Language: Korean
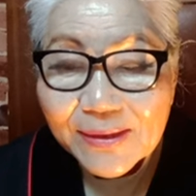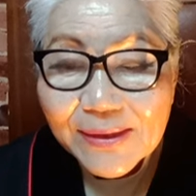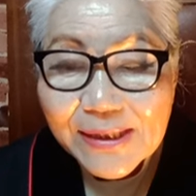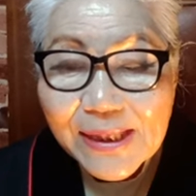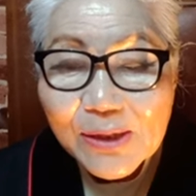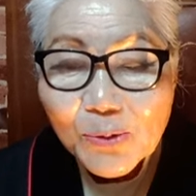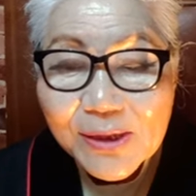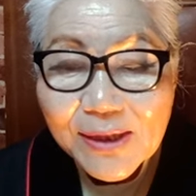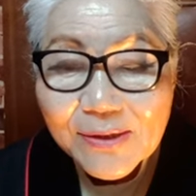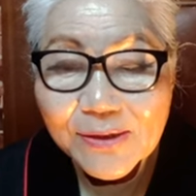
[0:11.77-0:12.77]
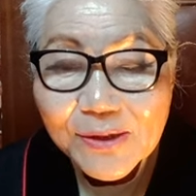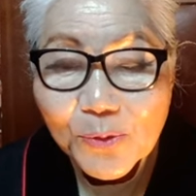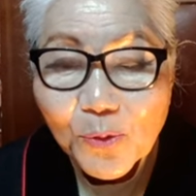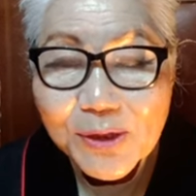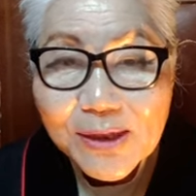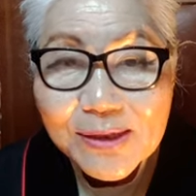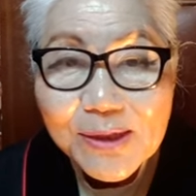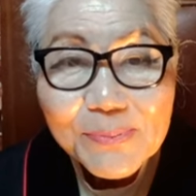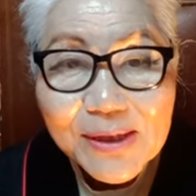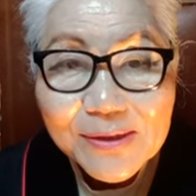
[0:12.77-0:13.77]
대살로니가 어, 전서 5장
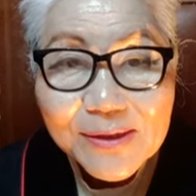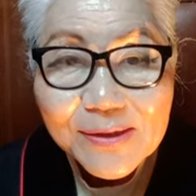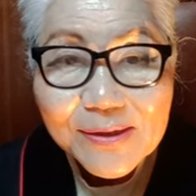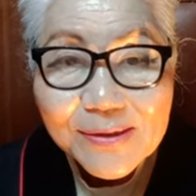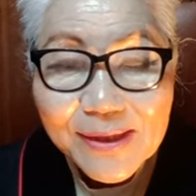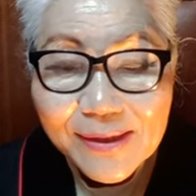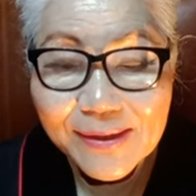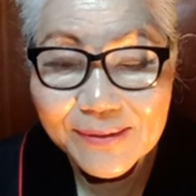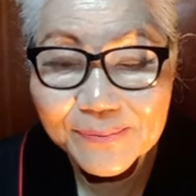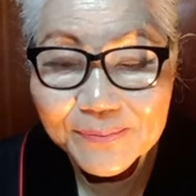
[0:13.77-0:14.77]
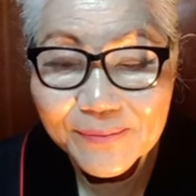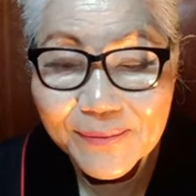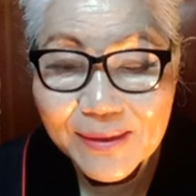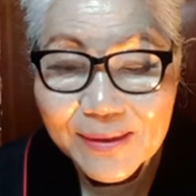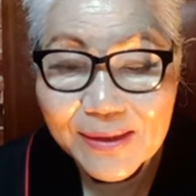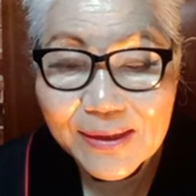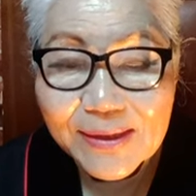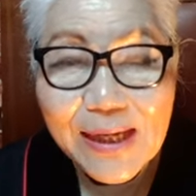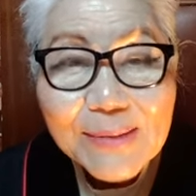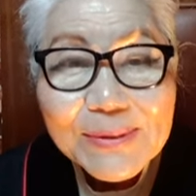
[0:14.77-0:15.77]
18절에
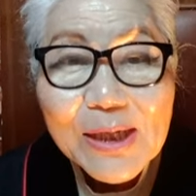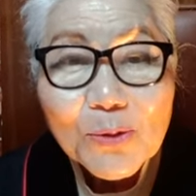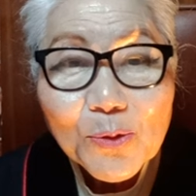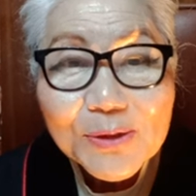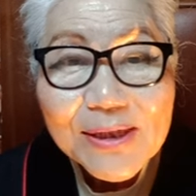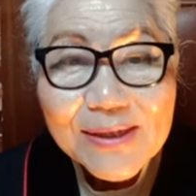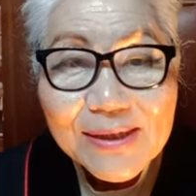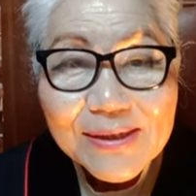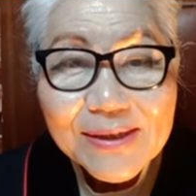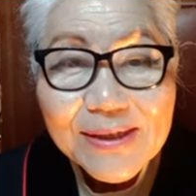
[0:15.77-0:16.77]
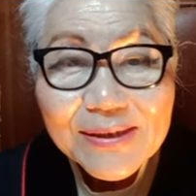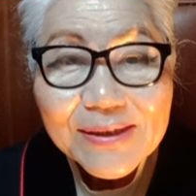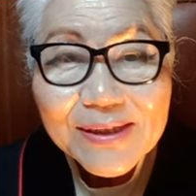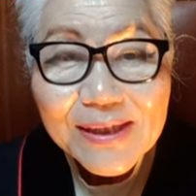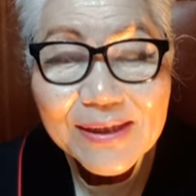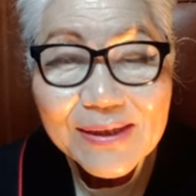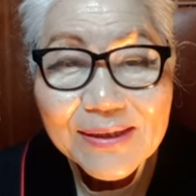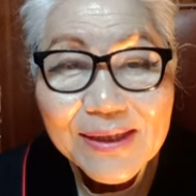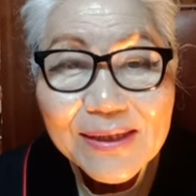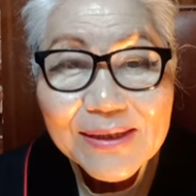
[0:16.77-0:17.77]
감사로 제사를 지낸 자가
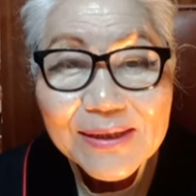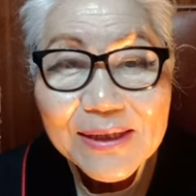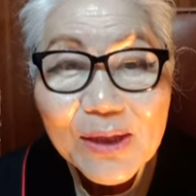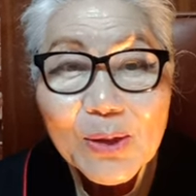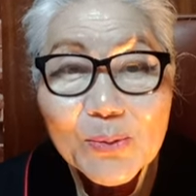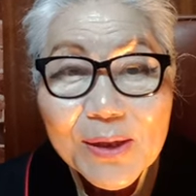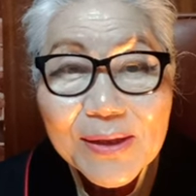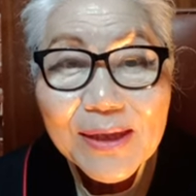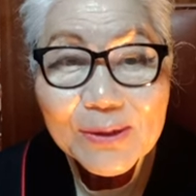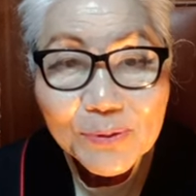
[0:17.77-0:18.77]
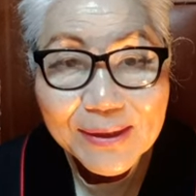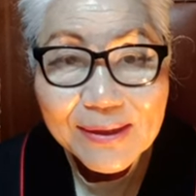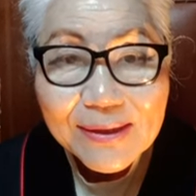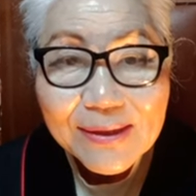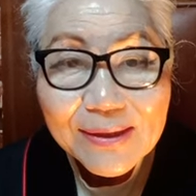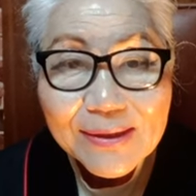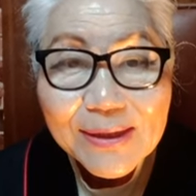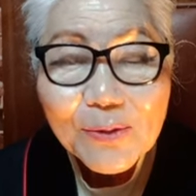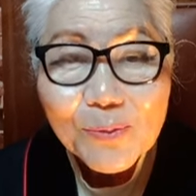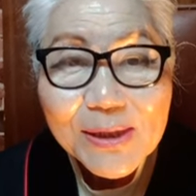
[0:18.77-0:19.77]
나를 영화롭게 하도다
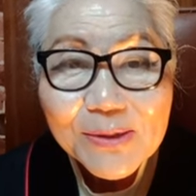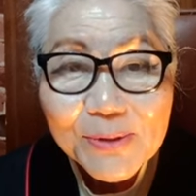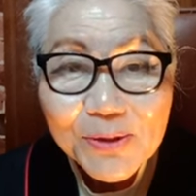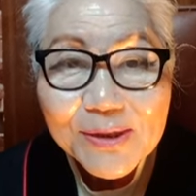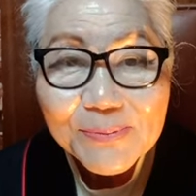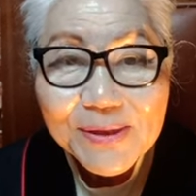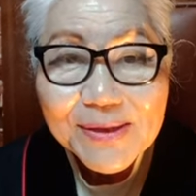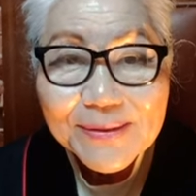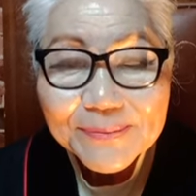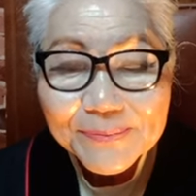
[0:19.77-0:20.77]
라고 말씀하고 계십니다.